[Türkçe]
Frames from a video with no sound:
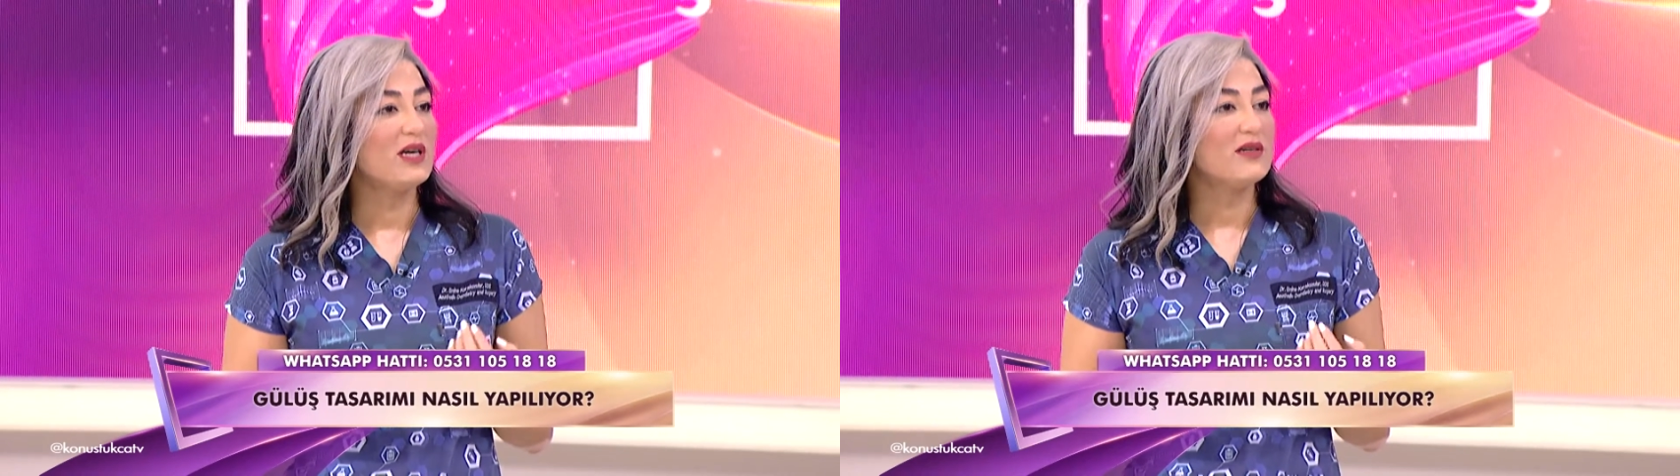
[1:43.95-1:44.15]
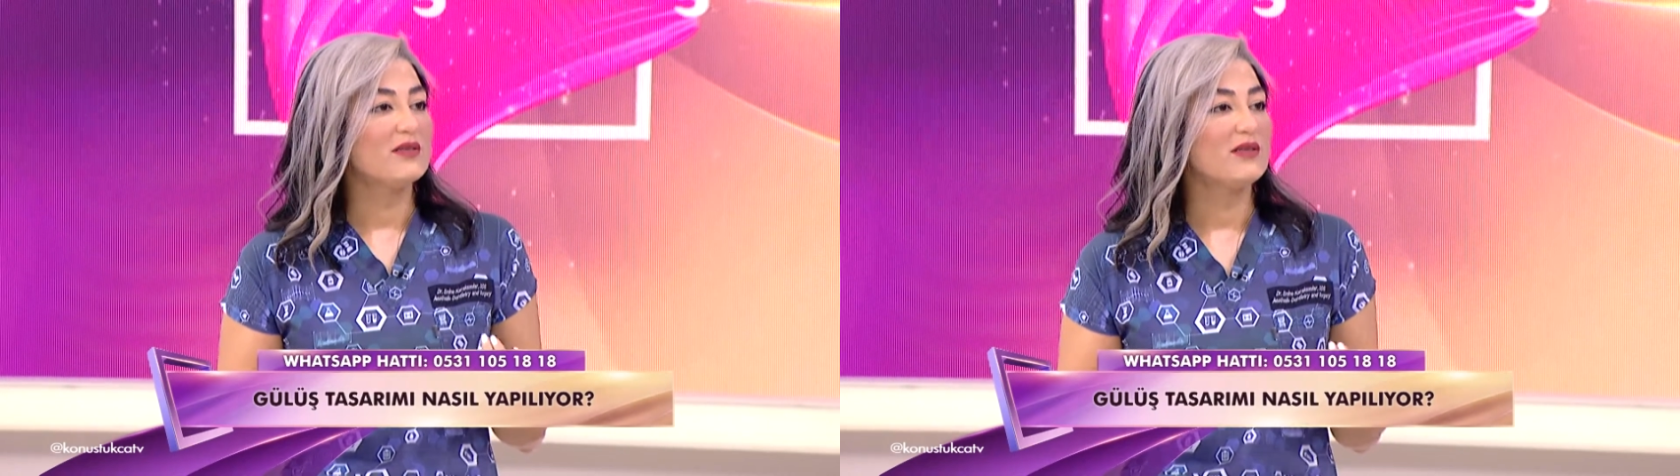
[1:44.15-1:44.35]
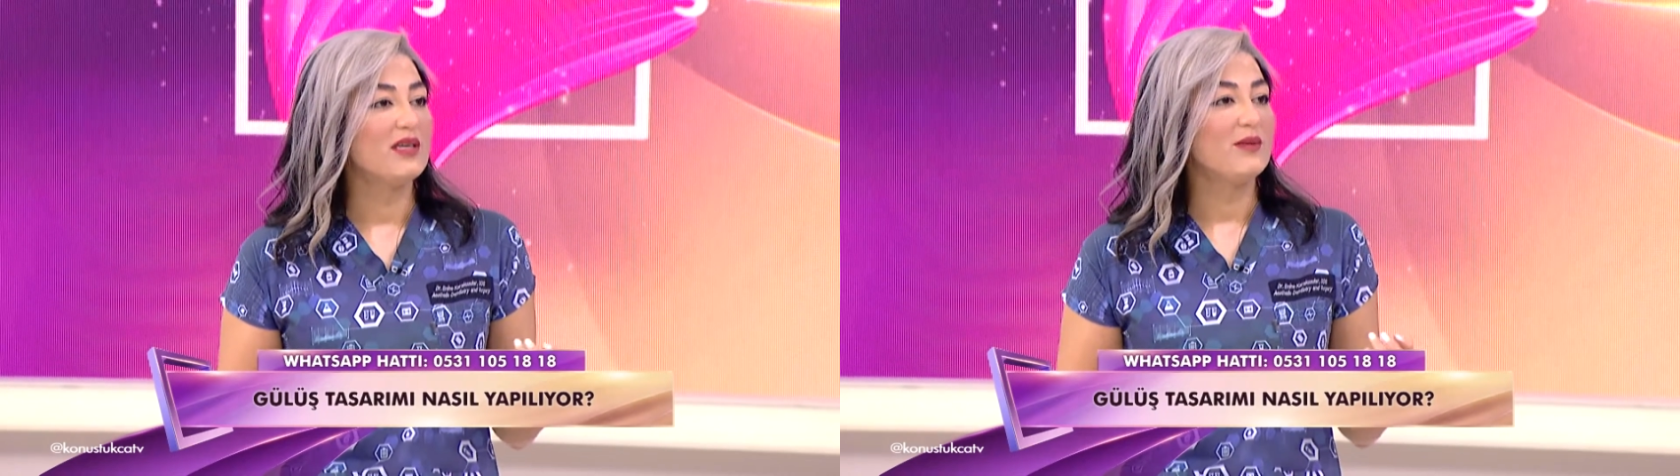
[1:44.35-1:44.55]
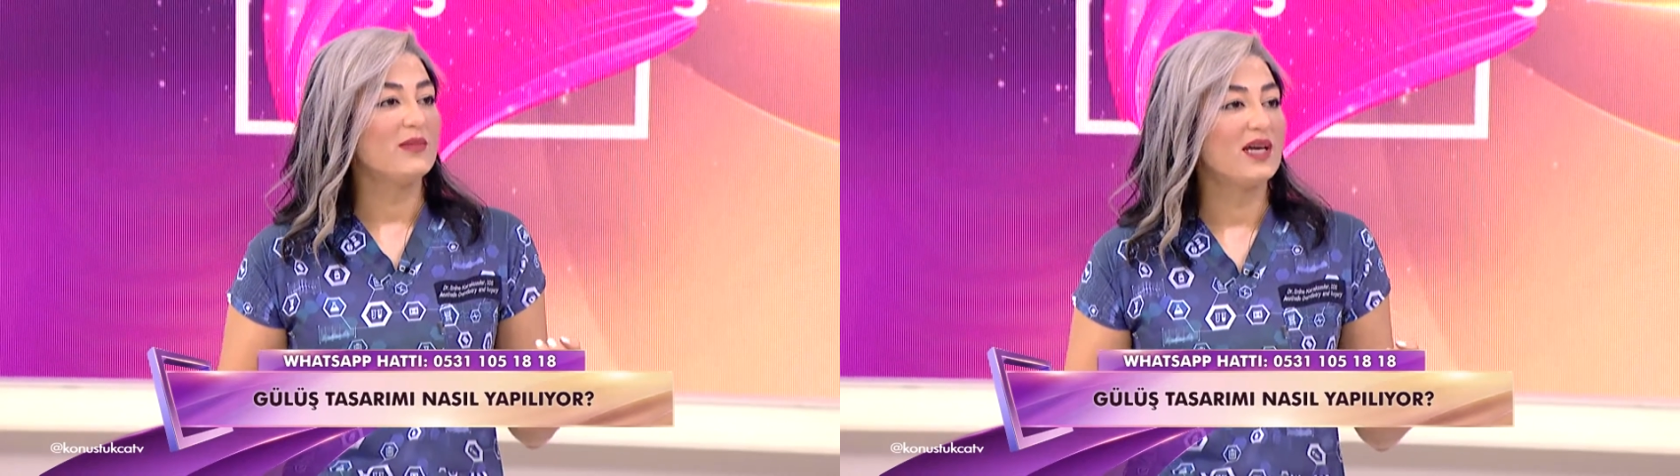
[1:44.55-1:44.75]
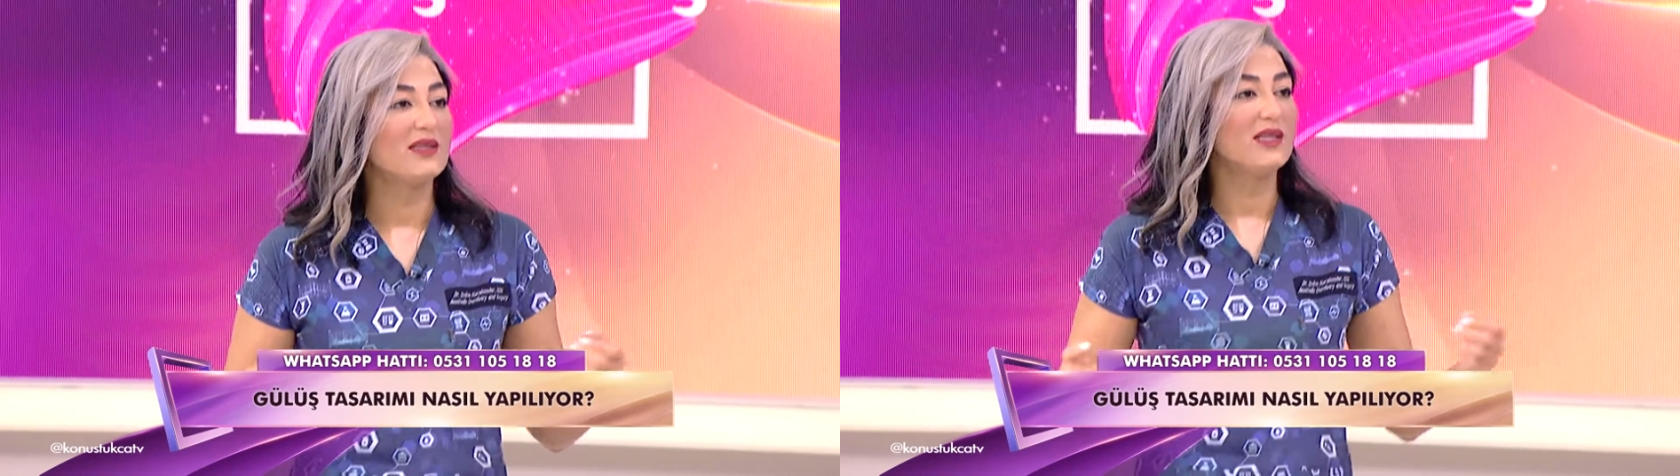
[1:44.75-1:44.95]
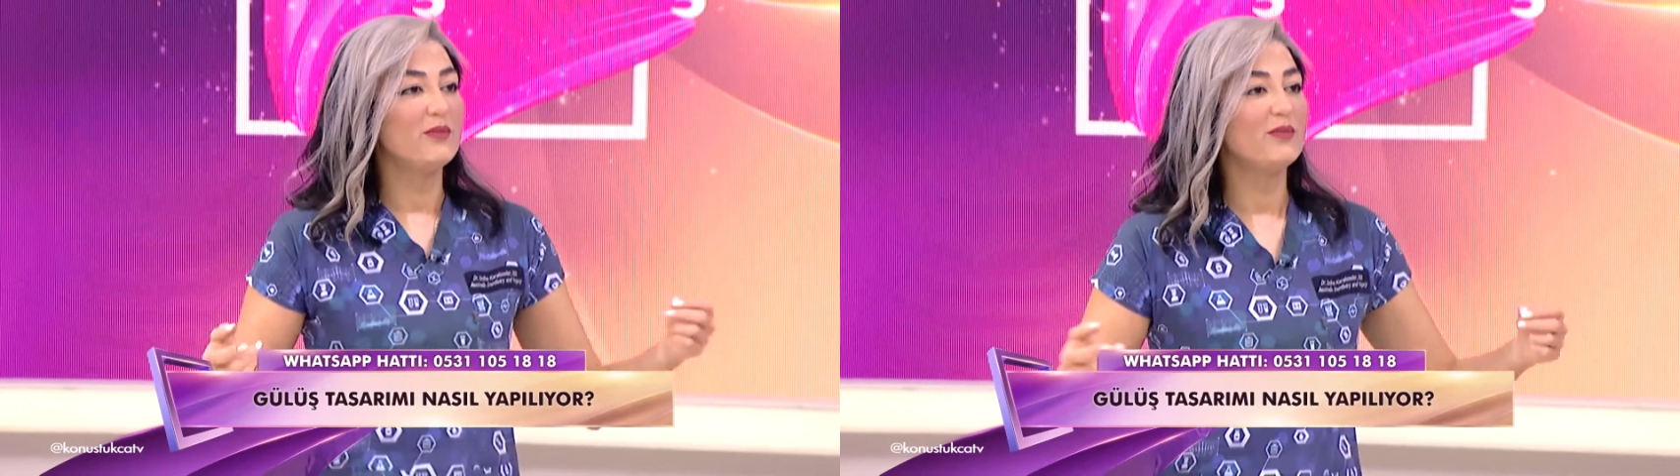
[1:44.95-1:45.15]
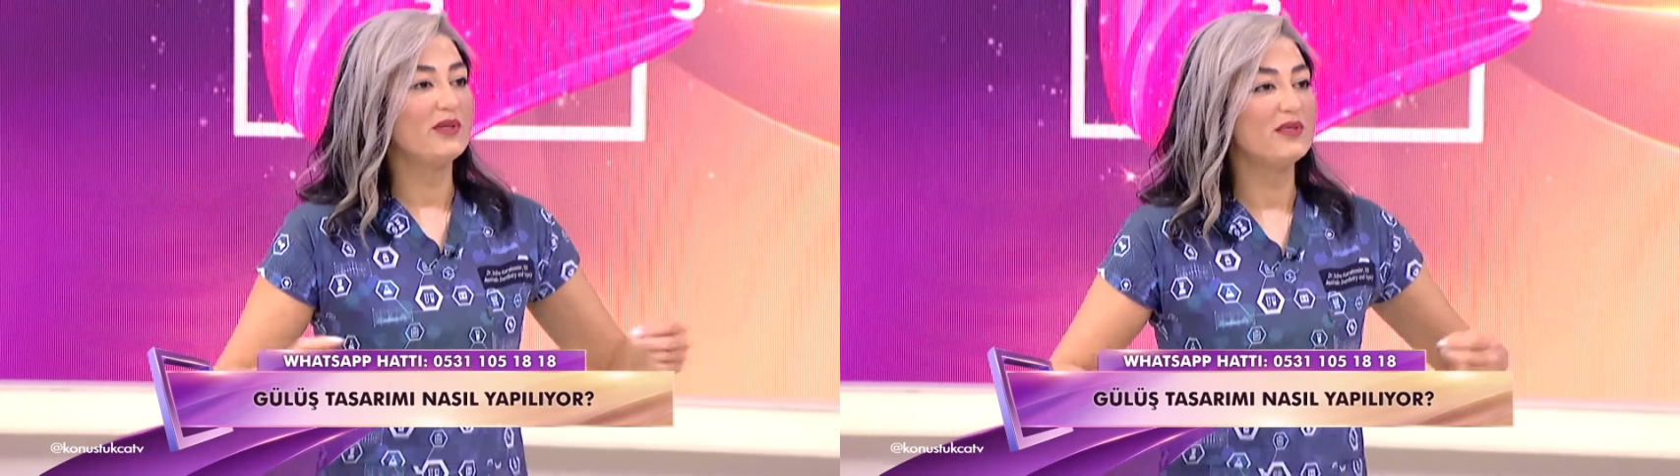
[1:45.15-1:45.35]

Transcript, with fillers: Bir hazır giyimden gidip